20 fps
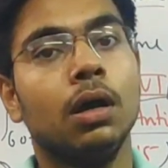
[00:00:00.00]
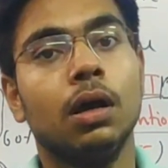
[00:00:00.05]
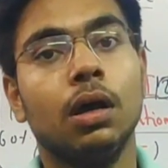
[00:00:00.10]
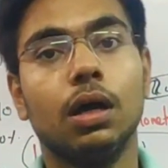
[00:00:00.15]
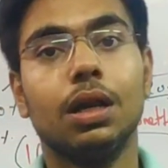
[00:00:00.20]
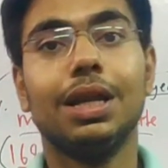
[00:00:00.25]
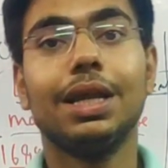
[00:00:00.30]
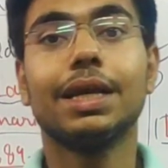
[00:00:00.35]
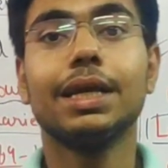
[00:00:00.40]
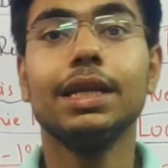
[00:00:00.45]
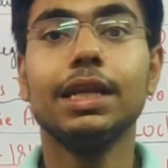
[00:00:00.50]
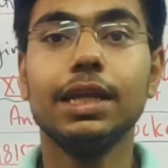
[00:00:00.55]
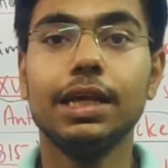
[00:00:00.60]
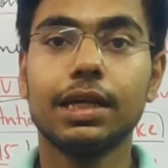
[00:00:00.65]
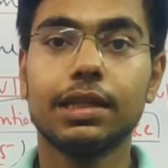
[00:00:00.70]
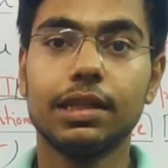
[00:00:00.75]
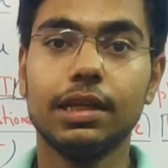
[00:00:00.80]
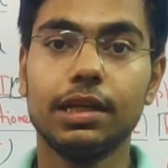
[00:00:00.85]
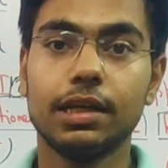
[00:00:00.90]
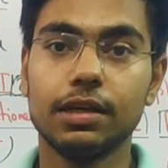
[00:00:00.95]
लेकिन एक
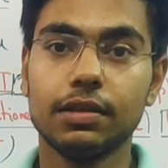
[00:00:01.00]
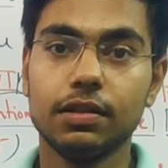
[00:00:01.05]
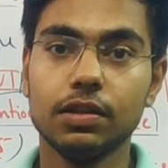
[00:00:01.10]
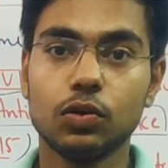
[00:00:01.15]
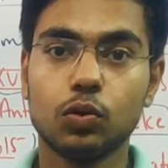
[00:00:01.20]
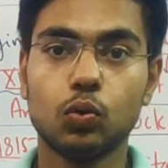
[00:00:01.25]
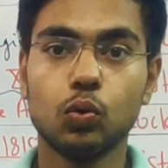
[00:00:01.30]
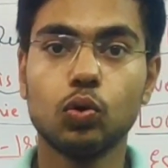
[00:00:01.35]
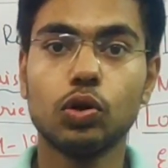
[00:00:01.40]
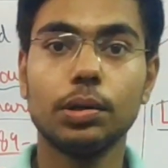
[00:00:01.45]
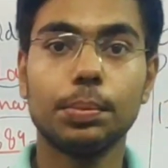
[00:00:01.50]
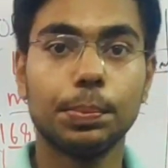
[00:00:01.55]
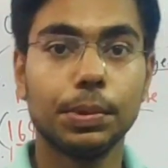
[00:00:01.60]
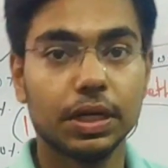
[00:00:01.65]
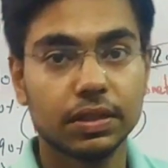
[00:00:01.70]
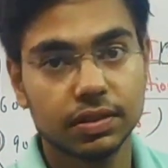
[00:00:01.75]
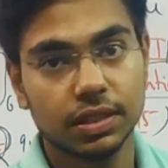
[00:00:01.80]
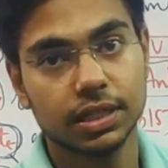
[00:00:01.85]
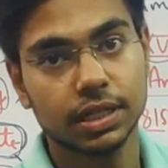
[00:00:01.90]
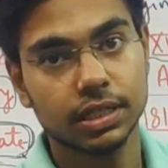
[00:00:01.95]
तरीके से कुकर
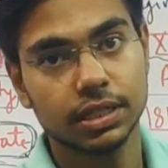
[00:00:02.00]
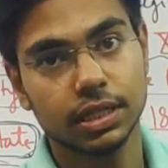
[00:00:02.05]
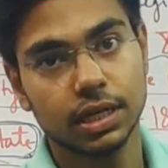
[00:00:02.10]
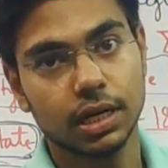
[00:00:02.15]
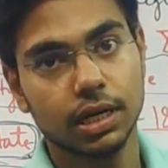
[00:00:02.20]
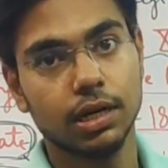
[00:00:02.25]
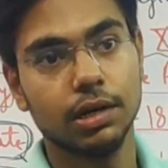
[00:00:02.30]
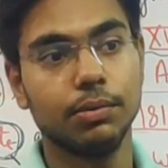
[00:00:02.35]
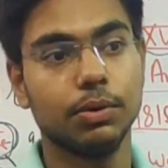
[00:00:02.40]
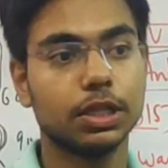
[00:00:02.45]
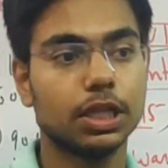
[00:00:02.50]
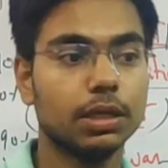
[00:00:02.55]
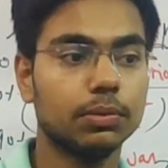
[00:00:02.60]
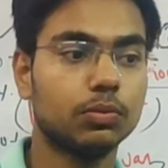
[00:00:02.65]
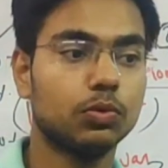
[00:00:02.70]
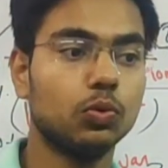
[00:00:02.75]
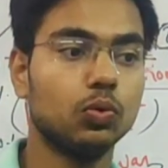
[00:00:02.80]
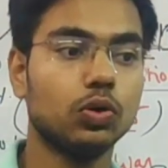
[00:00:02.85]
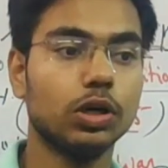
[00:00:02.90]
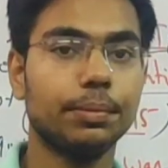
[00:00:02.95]
प्रेशर की तरह मतलब
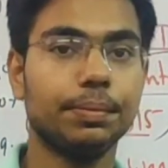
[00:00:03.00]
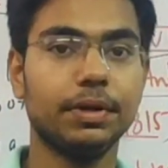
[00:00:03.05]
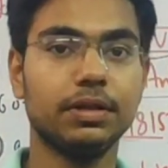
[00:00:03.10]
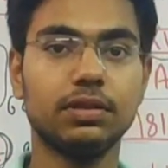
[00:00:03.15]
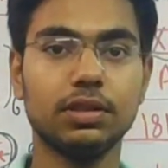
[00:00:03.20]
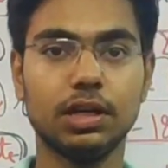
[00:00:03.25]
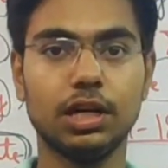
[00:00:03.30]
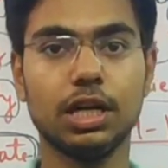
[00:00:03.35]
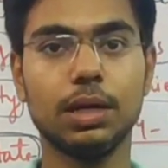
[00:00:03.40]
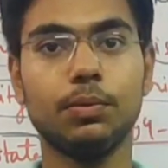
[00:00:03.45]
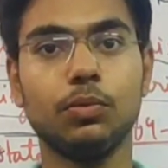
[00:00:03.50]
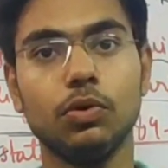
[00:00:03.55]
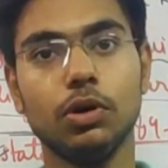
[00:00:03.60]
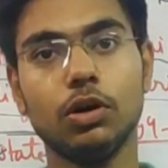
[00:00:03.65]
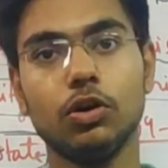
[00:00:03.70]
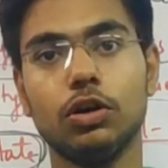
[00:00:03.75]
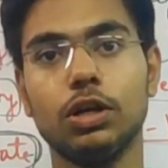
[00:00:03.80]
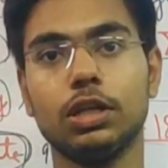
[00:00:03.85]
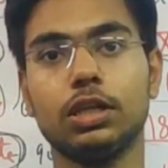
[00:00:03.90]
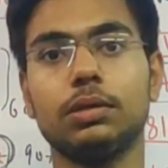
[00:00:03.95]
कुकर प्रेशर गर्म हुआ और
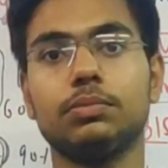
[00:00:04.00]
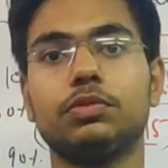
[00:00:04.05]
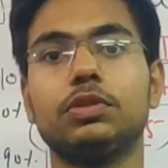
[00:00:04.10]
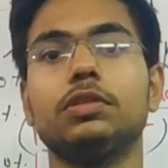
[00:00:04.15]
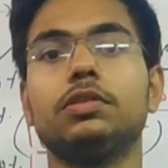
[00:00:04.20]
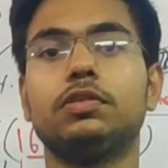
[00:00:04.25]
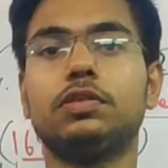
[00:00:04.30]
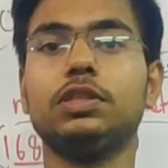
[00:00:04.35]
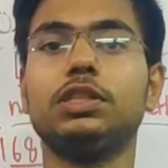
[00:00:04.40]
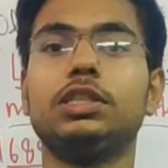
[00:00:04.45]
एकदम से सीटी